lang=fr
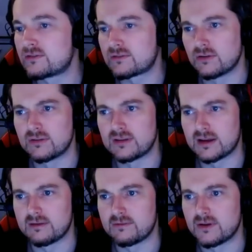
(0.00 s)
euh,
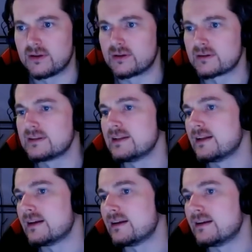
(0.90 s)
Stone
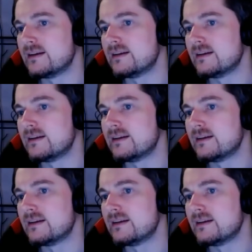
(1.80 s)
Driver,